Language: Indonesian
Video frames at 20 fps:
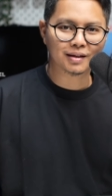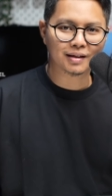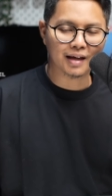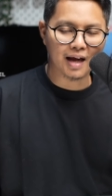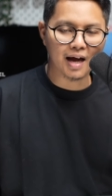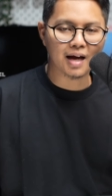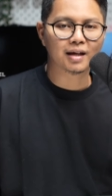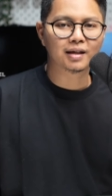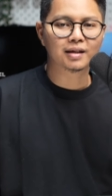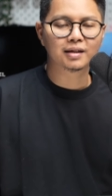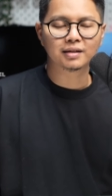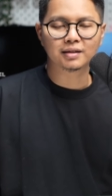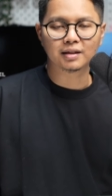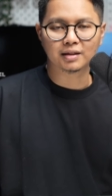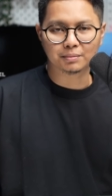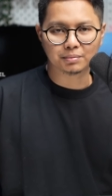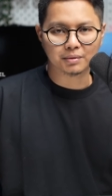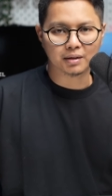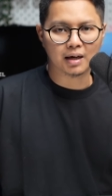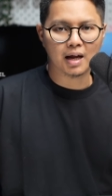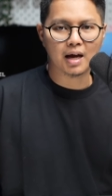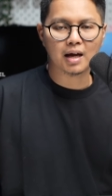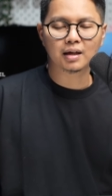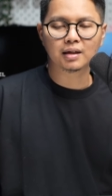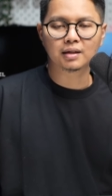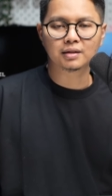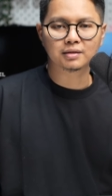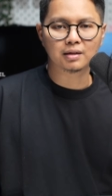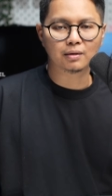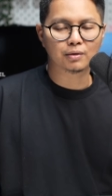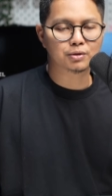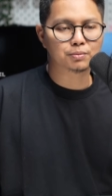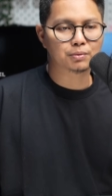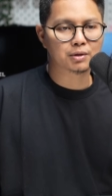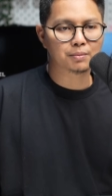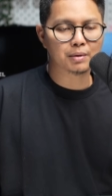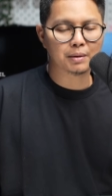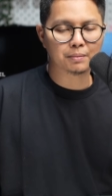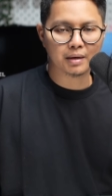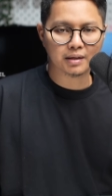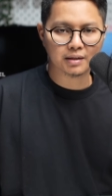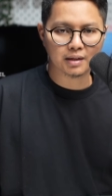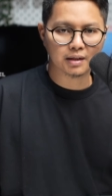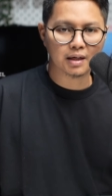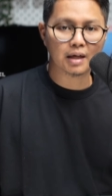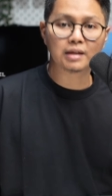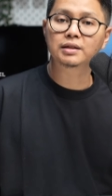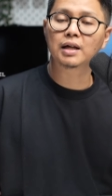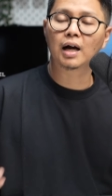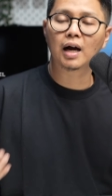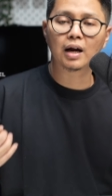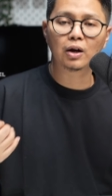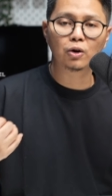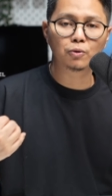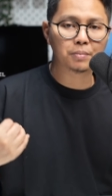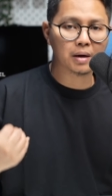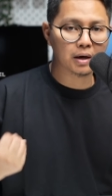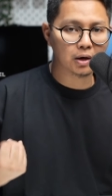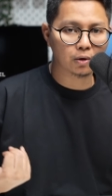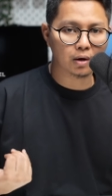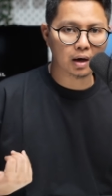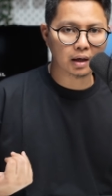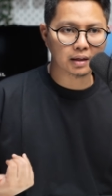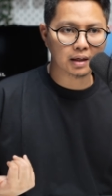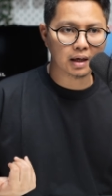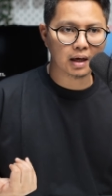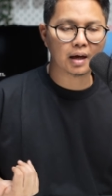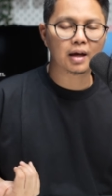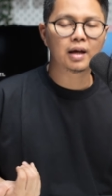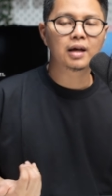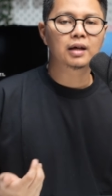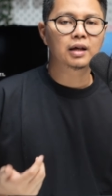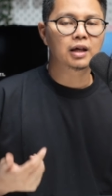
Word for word: Ya, tetap tenang, insya Allah semuanya baik-baik saja, jangan lupa doanya,